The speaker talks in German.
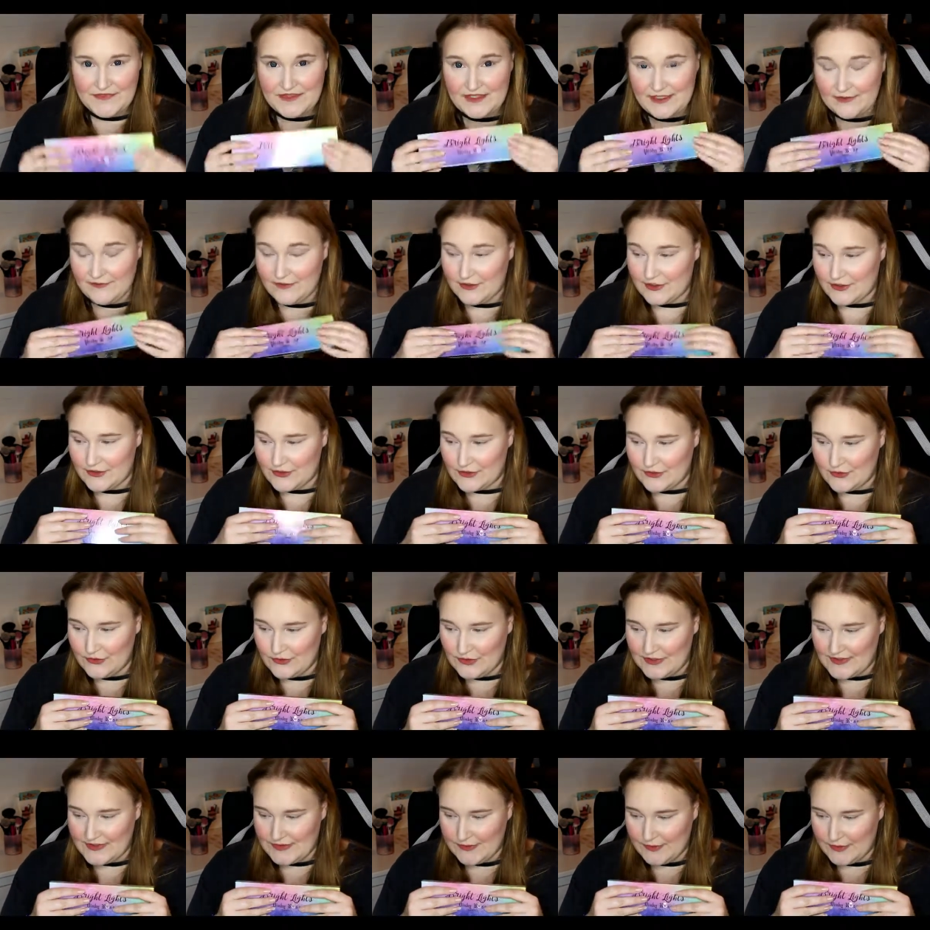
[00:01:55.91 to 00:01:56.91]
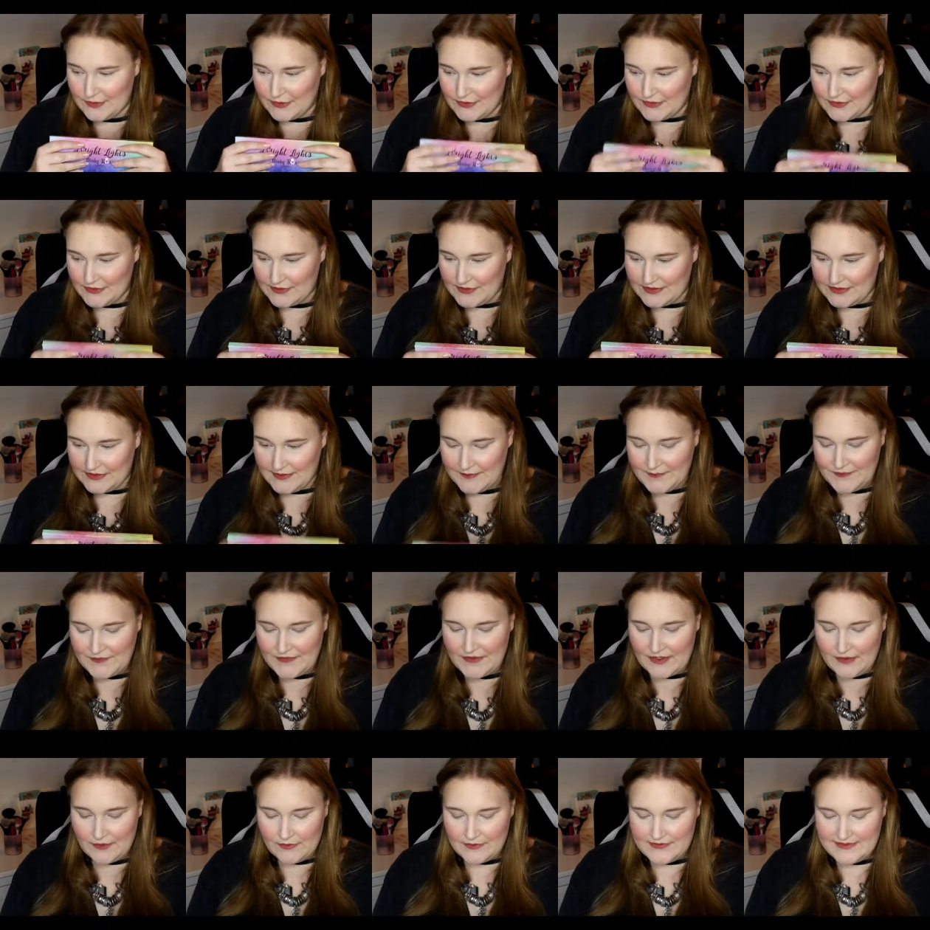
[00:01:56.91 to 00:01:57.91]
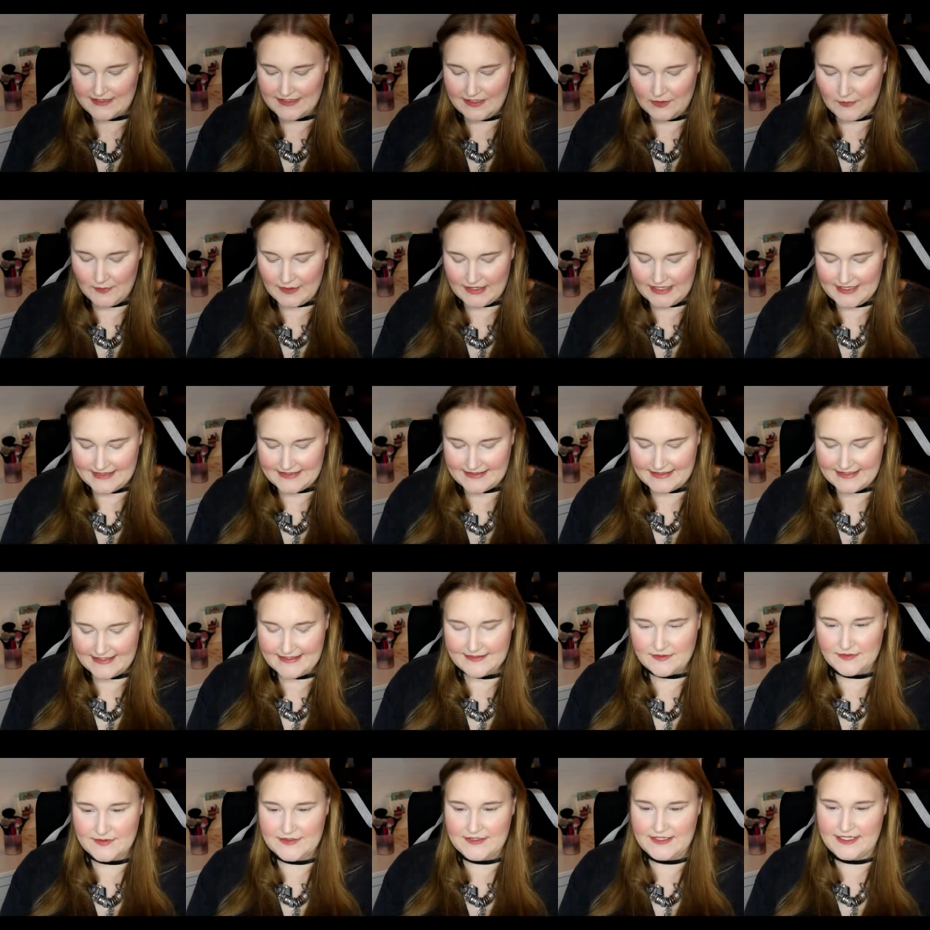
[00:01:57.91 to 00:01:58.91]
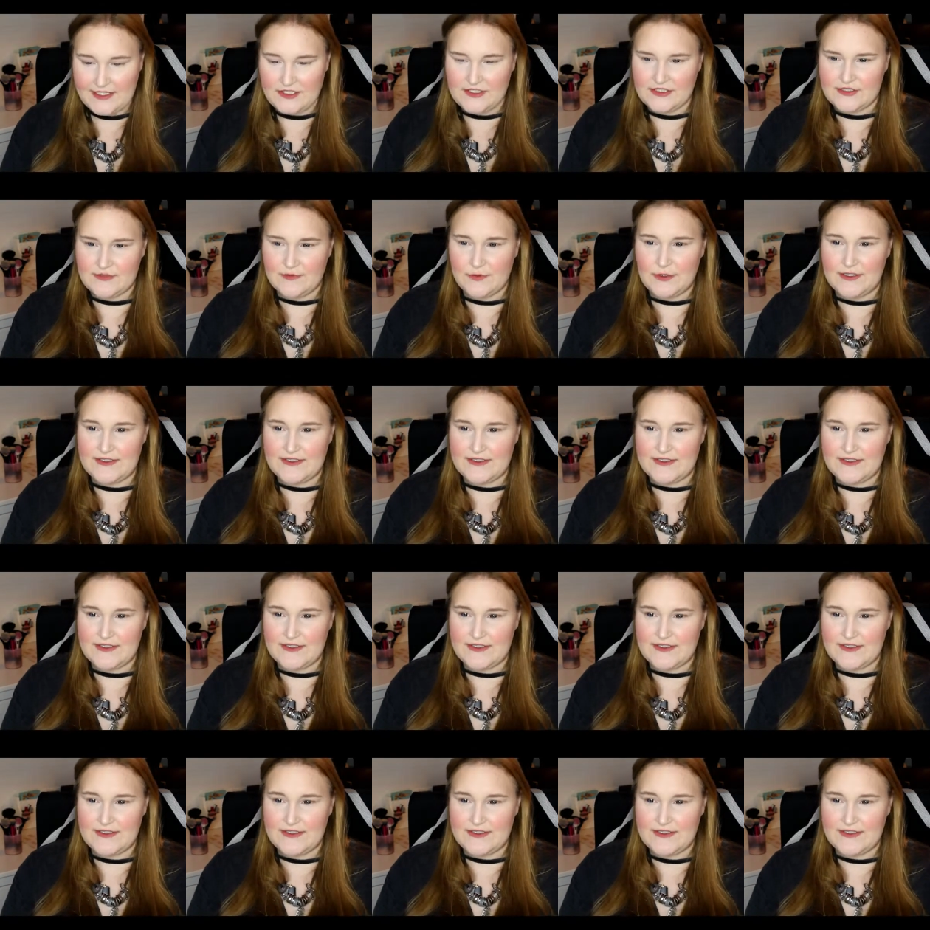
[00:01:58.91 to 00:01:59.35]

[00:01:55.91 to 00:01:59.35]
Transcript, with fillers: Die haben wirklich schöne Produkte und sind auch preis-leistungstechnisch,